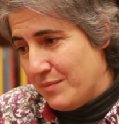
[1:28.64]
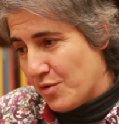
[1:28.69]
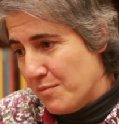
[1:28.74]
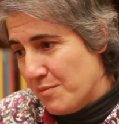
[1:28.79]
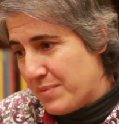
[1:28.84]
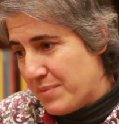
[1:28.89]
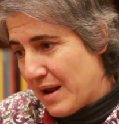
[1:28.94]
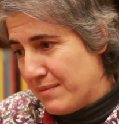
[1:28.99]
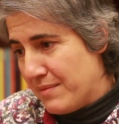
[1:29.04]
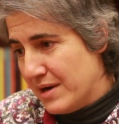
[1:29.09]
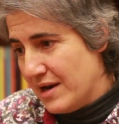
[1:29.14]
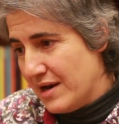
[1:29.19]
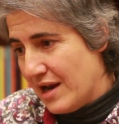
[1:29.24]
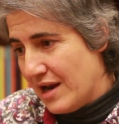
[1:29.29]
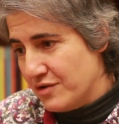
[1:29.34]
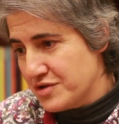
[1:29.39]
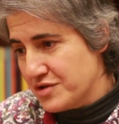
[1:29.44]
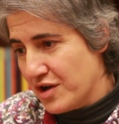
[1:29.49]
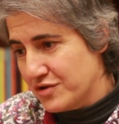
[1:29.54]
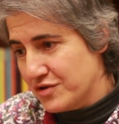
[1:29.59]
compraban a
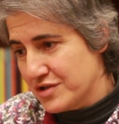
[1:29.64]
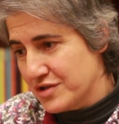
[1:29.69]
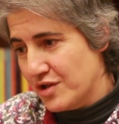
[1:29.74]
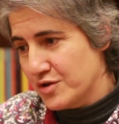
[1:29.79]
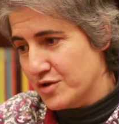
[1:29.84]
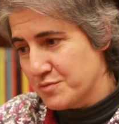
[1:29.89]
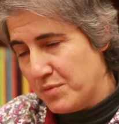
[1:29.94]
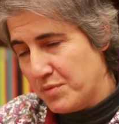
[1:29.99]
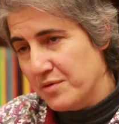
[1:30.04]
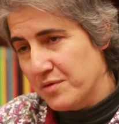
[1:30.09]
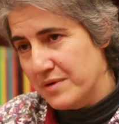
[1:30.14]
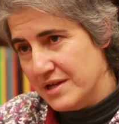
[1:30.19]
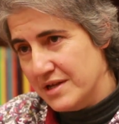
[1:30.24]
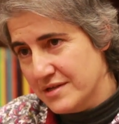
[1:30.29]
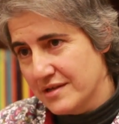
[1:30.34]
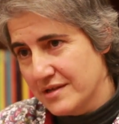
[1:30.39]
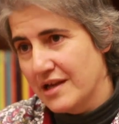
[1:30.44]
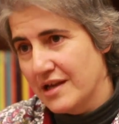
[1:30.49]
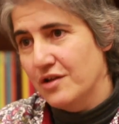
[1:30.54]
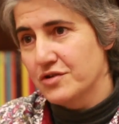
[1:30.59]
los hijos de los
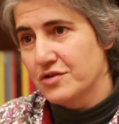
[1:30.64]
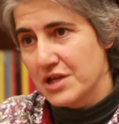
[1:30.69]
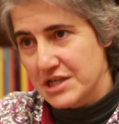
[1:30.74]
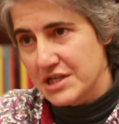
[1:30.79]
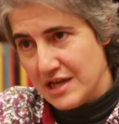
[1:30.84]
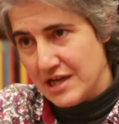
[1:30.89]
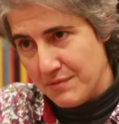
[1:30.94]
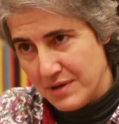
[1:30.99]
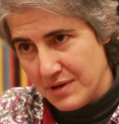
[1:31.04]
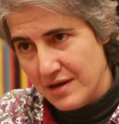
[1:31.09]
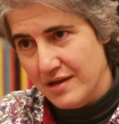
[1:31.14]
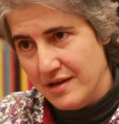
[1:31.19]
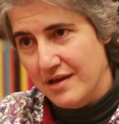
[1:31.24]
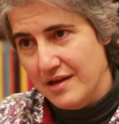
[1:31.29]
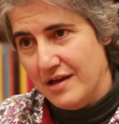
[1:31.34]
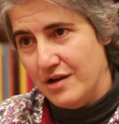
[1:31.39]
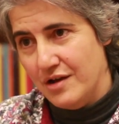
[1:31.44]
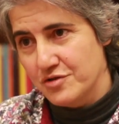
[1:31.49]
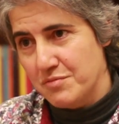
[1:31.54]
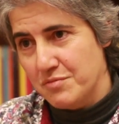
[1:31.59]
pobres y los echaban
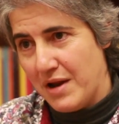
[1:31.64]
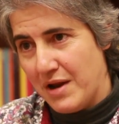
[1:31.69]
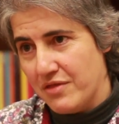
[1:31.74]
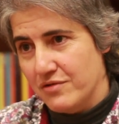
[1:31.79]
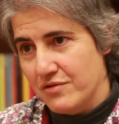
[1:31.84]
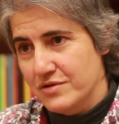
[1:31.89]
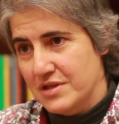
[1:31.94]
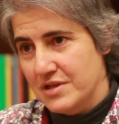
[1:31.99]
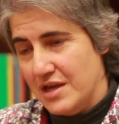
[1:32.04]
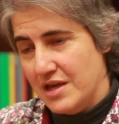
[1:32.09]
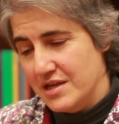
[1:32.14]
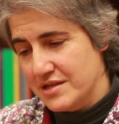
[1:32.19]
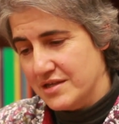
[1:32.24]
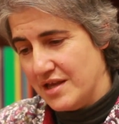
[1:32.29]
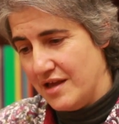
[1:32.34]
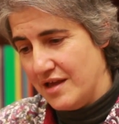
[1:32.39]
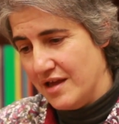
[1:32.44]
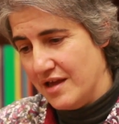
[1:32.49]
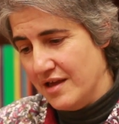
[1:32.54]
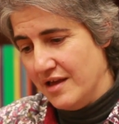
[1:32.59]
a los brazos de
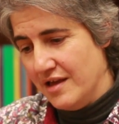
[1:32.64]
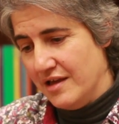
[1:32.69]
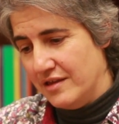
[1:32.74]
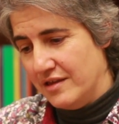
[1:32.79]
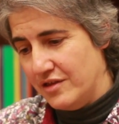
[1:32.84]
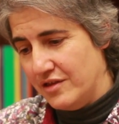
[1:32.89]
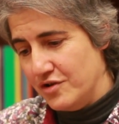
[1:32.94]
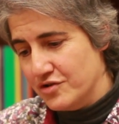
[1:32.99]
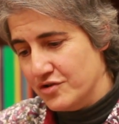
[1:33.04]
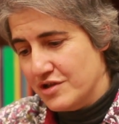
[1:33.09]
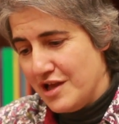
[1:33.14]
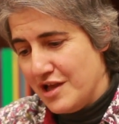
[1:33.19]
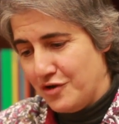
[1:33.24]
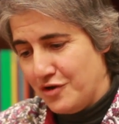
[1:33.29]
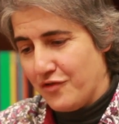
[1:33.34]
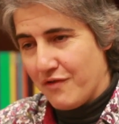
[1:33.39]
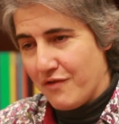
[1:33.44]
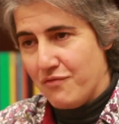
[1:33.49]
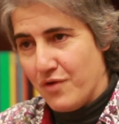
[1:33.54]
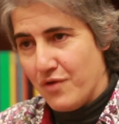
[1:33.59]
ese dios
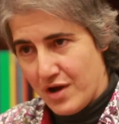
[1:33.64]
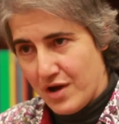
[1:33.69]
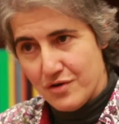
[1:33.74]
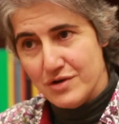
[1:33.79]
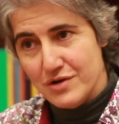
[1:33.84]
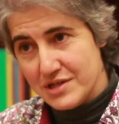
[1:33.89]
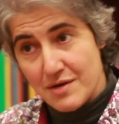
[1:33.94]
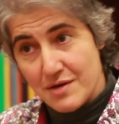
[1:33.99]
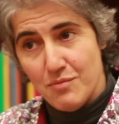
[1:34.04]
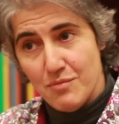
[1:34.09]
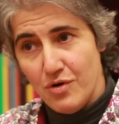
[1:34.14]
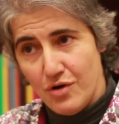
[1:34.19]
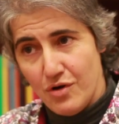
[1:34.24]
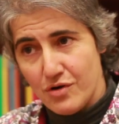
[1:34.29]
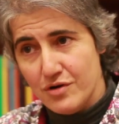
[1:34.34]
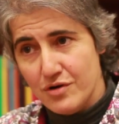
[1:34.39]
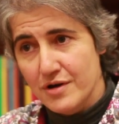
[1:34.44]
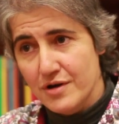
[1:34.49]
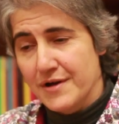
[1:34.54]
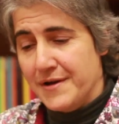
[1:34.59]
lleno de fuego, ese
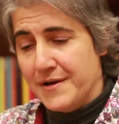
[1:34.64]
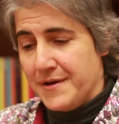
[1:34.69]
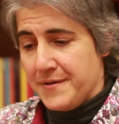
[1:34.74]
Moloch.